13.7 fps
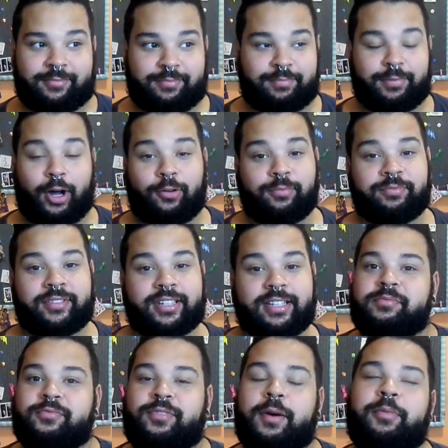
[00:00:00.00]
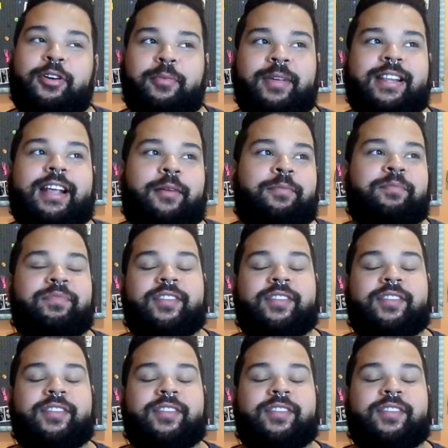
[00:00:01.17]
Bom, vamos começar.